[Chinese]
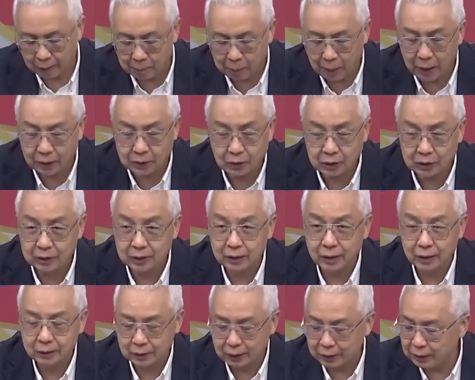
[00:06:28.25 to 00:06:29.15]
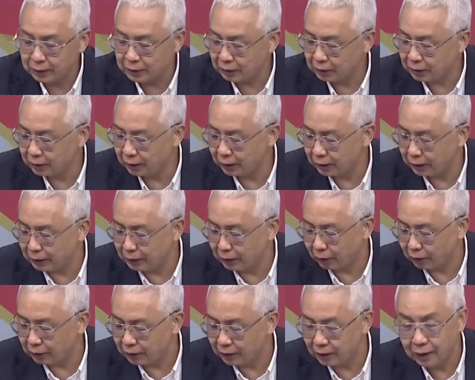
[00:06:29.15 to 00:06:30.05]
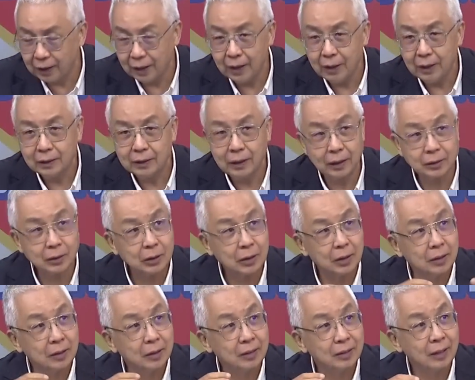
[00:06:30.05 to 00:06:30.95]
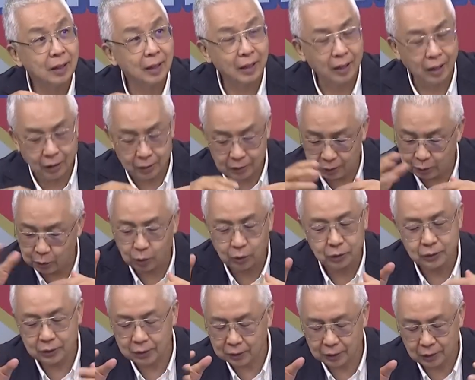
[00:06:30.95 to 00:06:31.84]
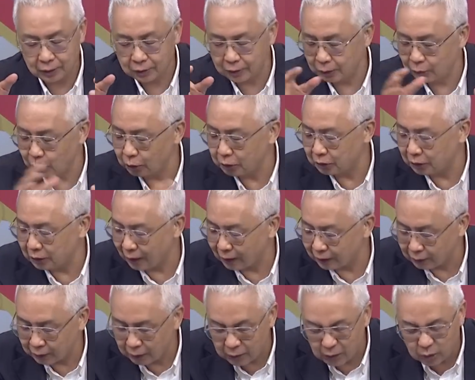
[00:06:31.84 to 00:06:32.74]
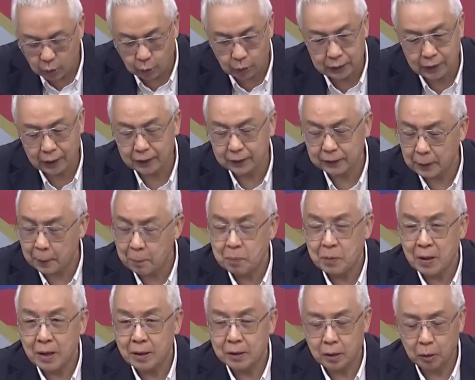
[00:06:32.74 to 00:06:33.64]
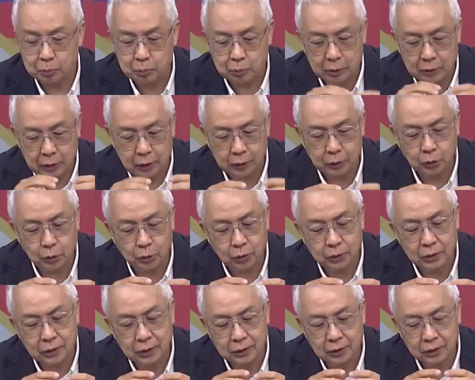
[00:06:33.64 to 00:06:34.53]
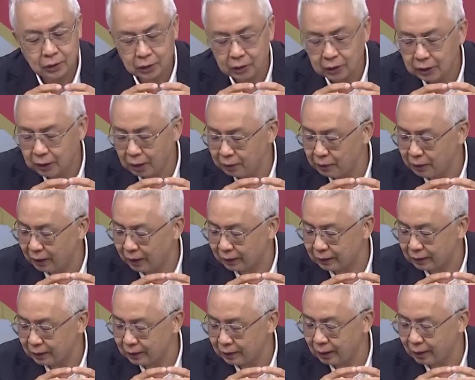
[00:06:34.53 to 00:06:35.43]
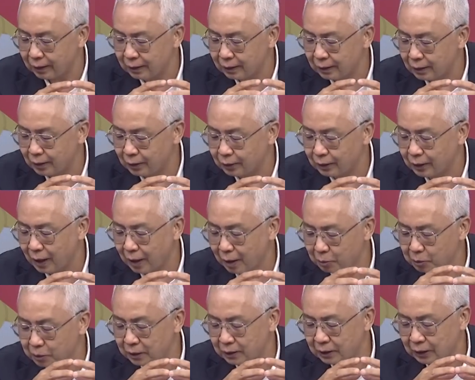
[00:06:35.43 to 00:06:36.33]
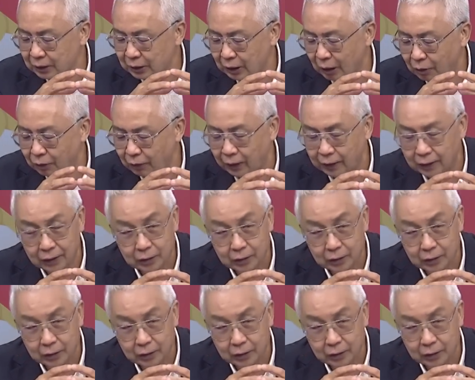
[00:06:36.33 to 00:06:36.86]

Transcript: 巴西的等等这些的领导人，还有太平洋岛国，还有很多很多其他的国家的人。也也就是说，这个 G7 啊，按照他们的这个想法呢，